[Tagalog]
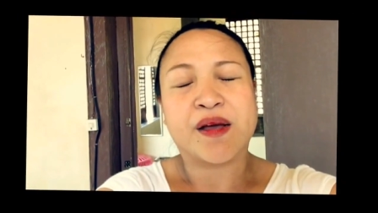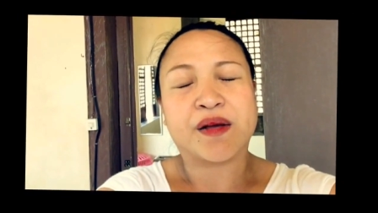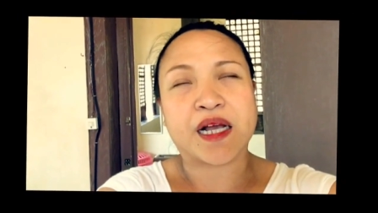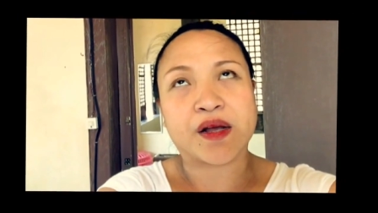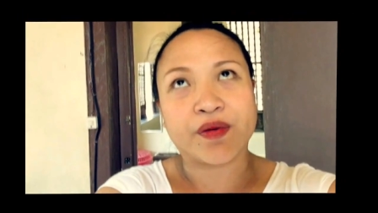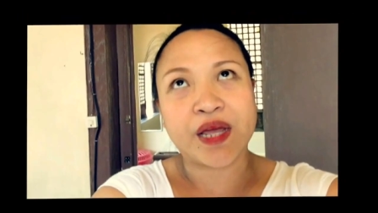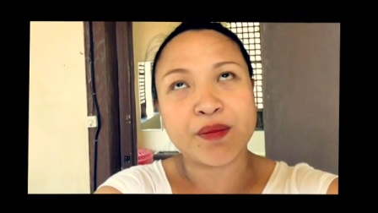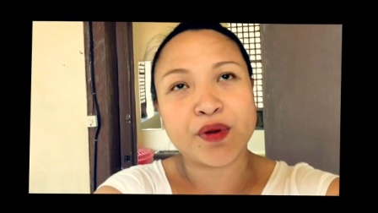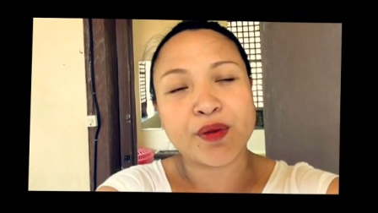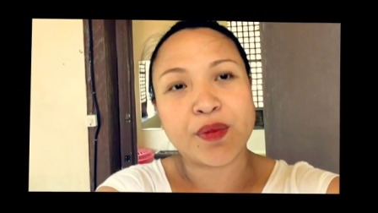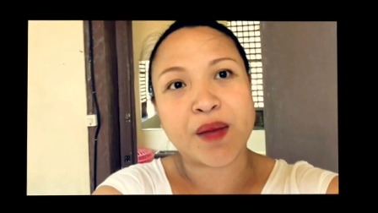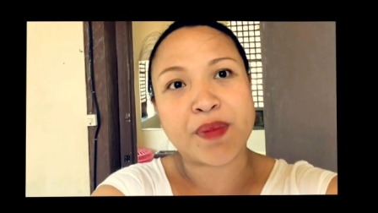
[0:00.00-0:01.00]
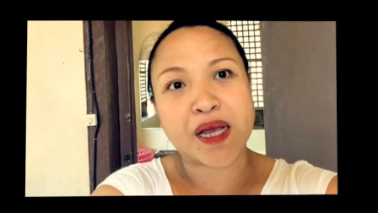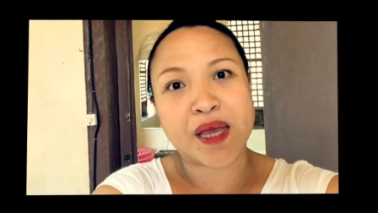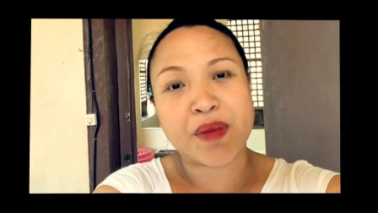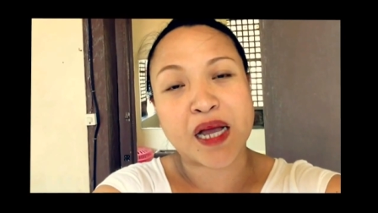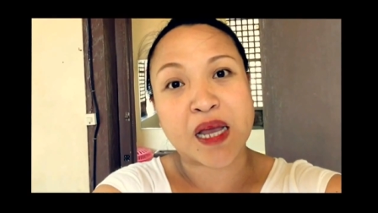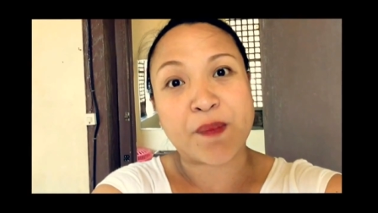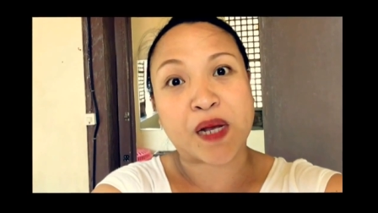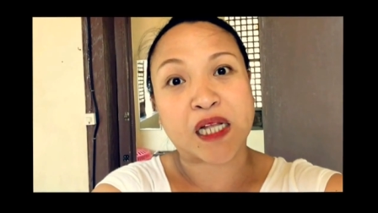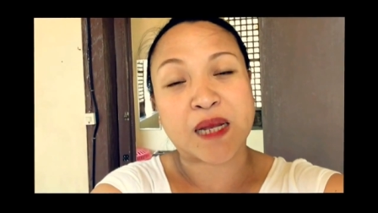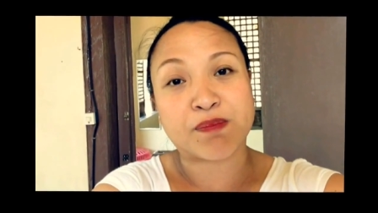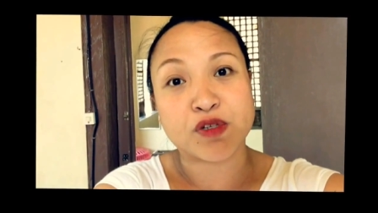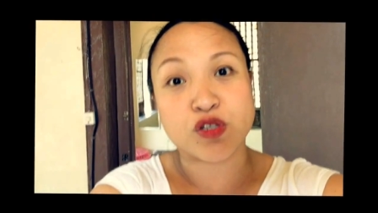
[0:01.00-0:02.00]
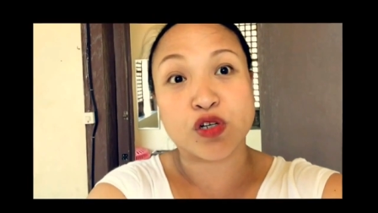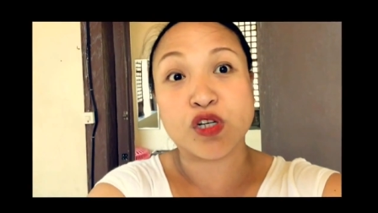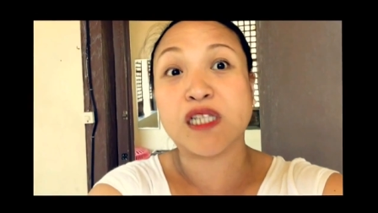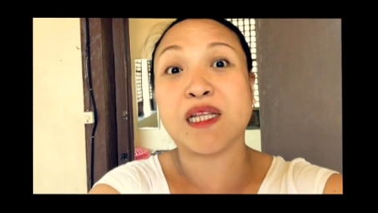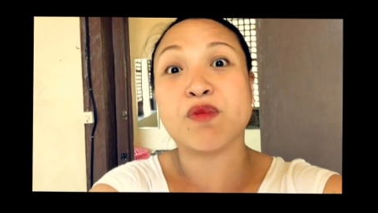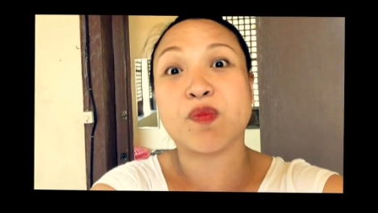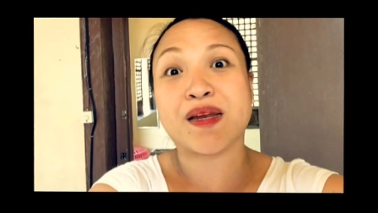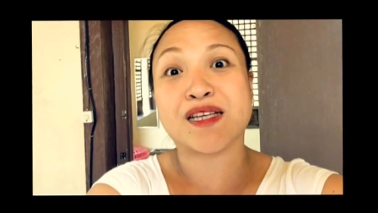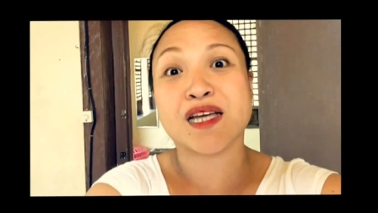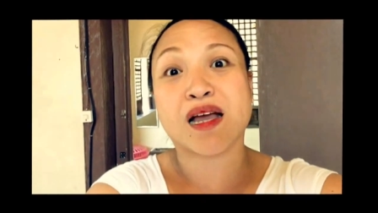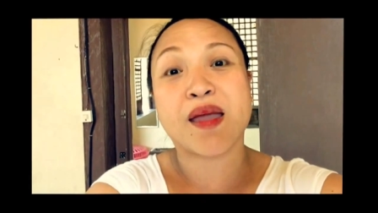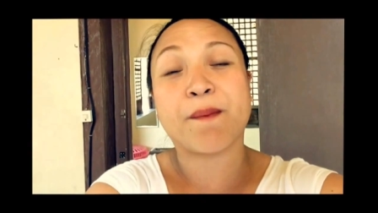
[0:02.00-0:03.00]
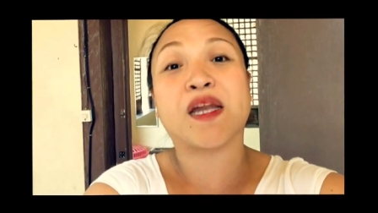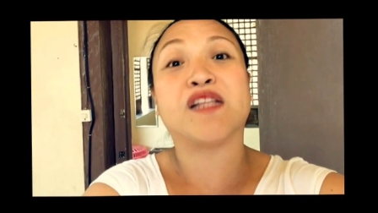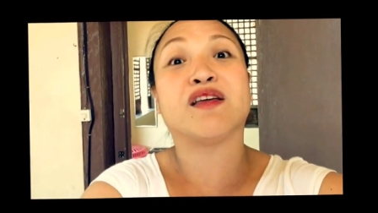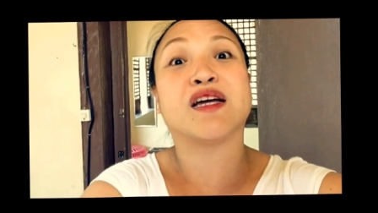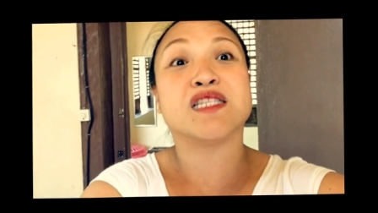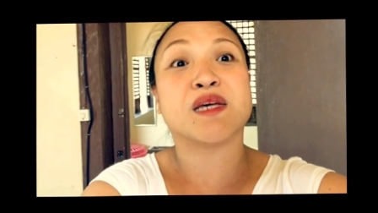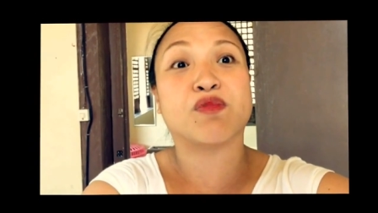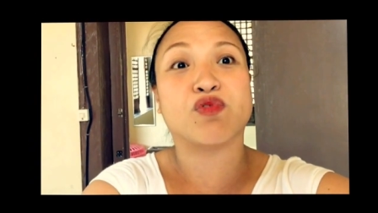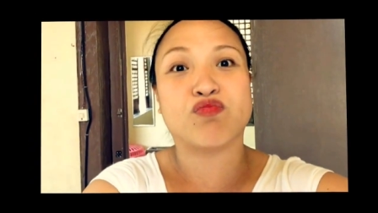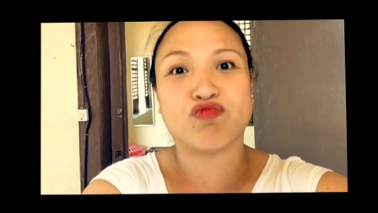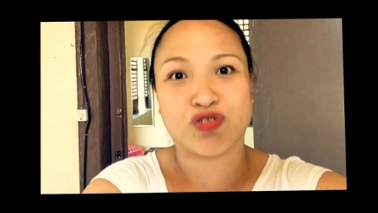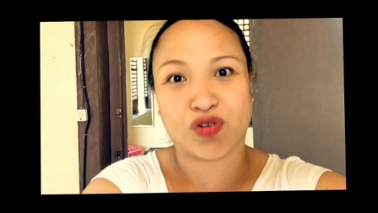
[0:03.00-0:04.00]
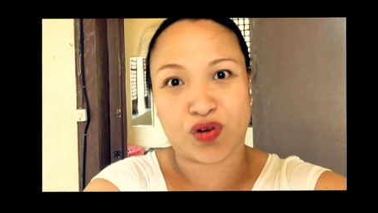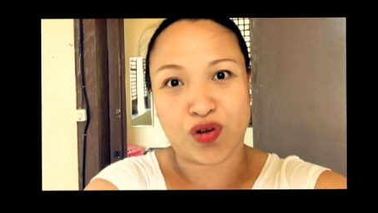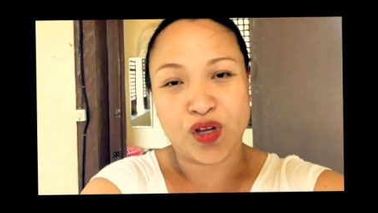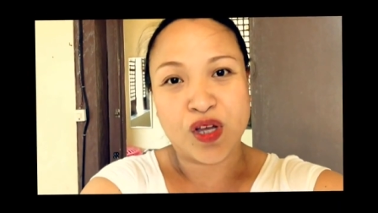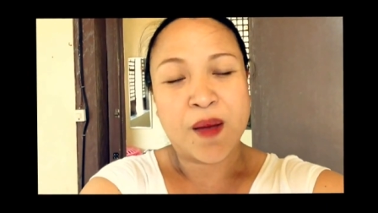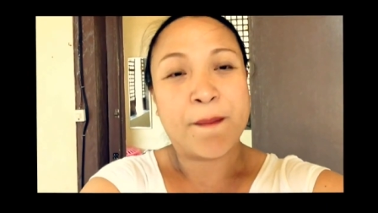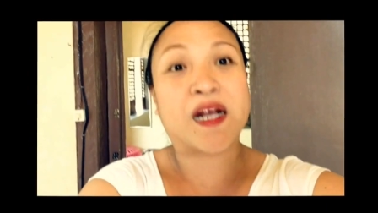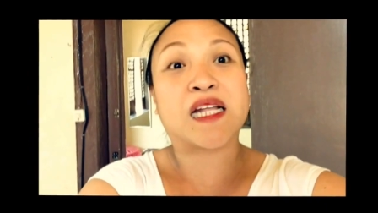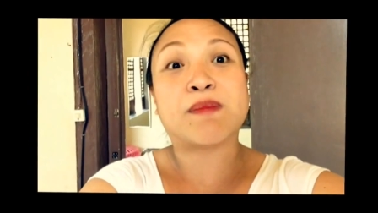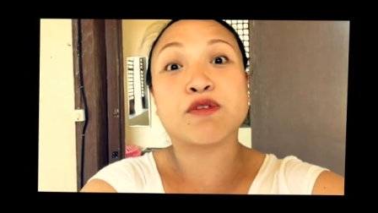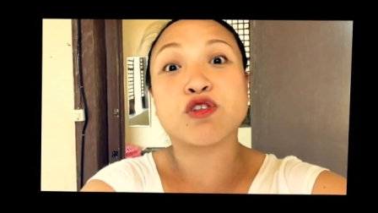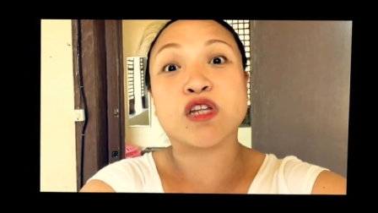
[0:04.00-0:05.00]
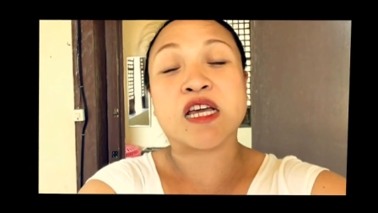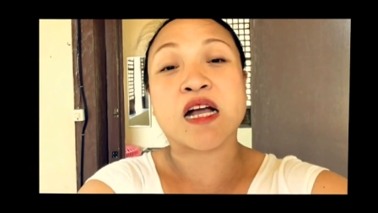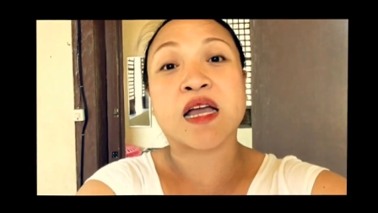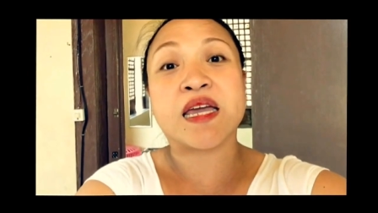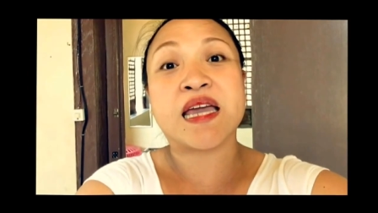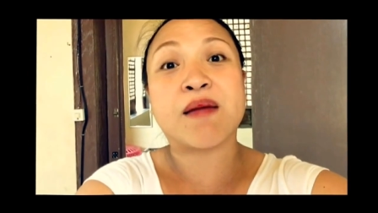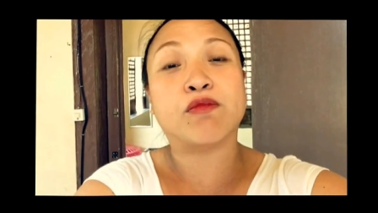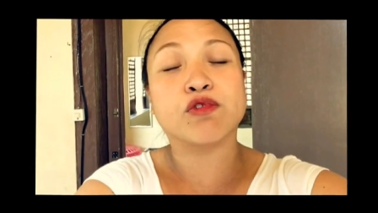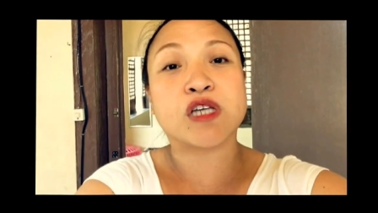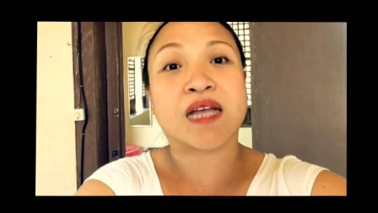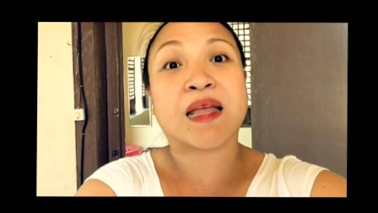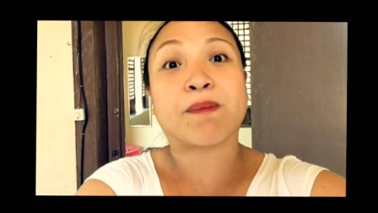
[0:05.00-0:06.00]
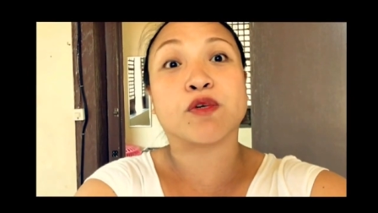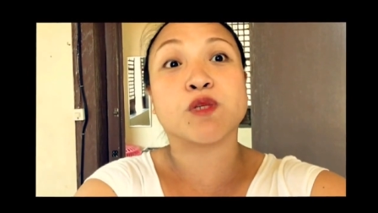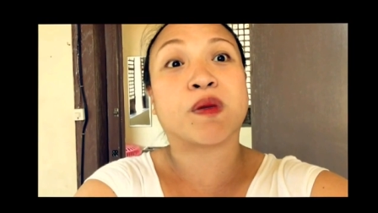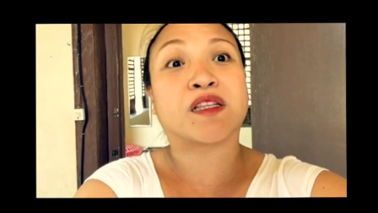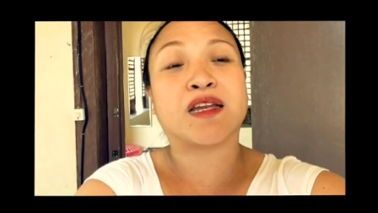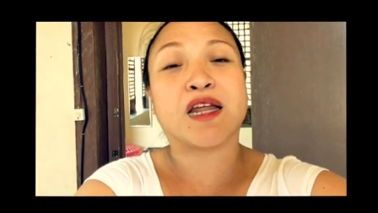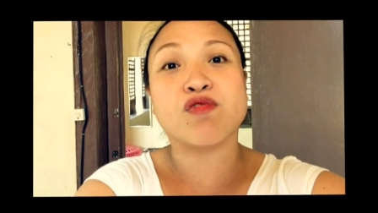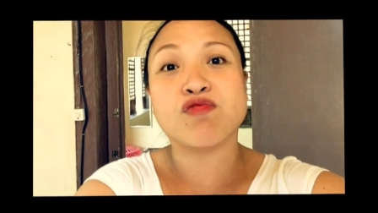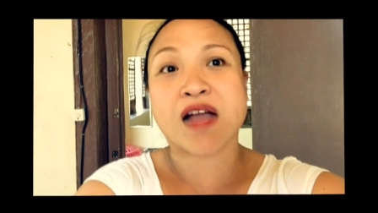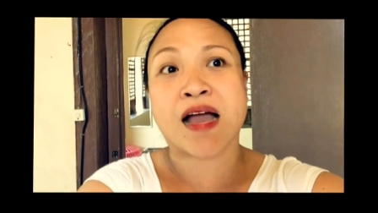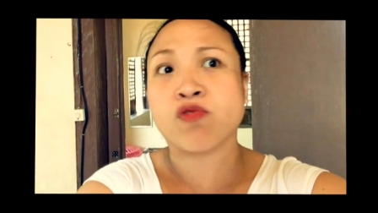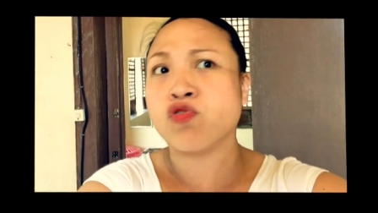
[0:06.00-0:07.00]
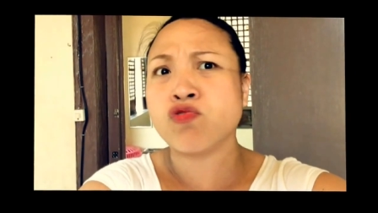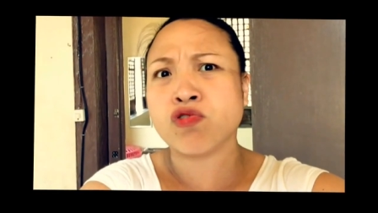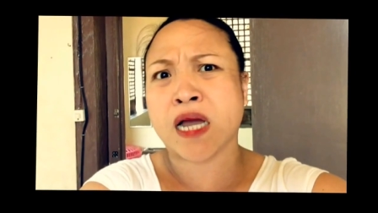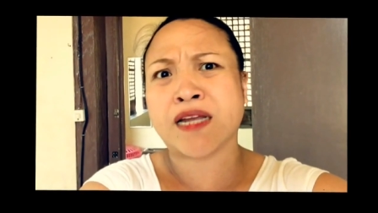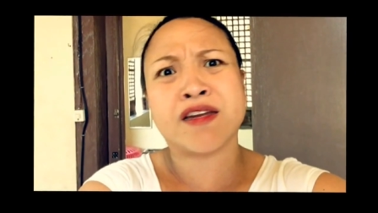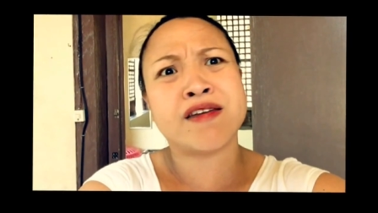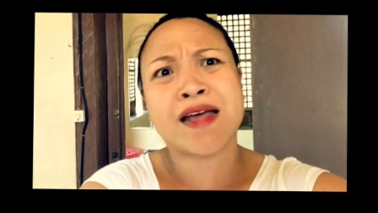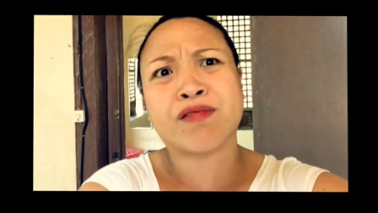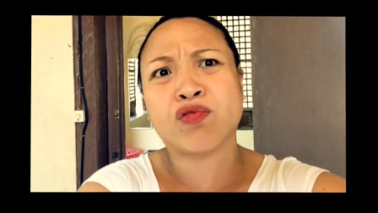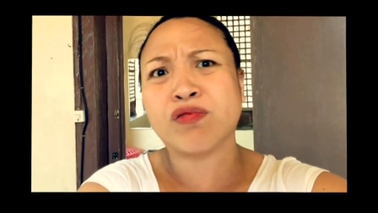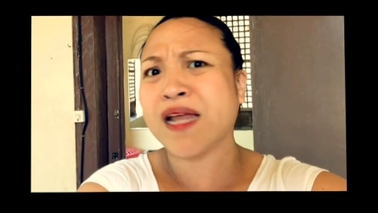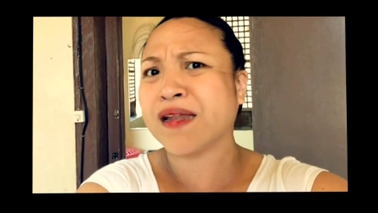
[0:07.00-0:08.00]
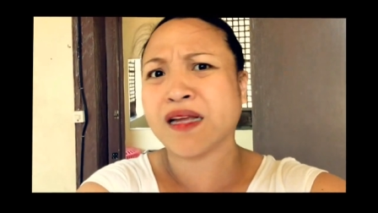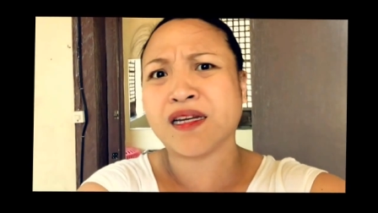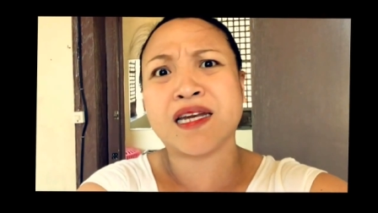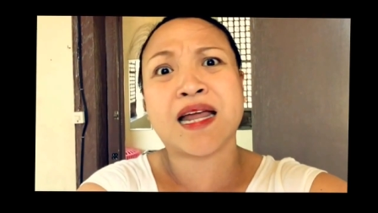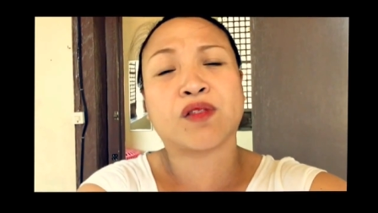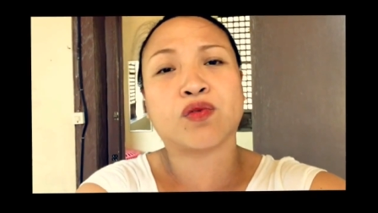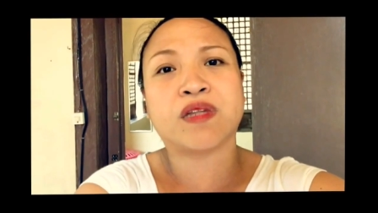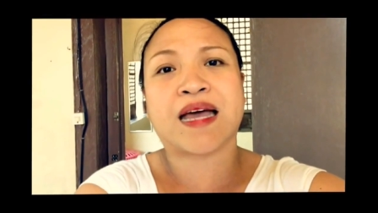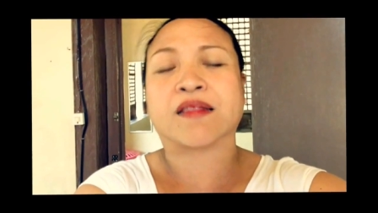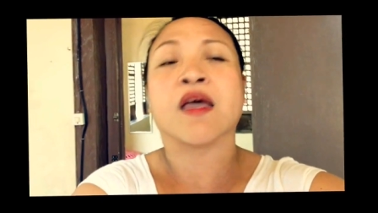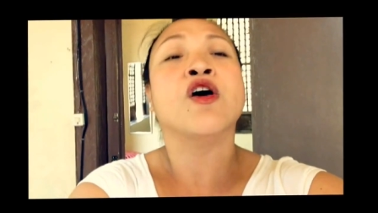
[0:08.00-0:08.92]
Gagawin mo yung mga bagay-bagay, pagkatapos nun, hindi mo pala siya kayang panindigan sa buong mundo. Pagkatapos nun, ikakahiya mo siya, tapos pag tinanong ka, no, I did not do that, I did not do that.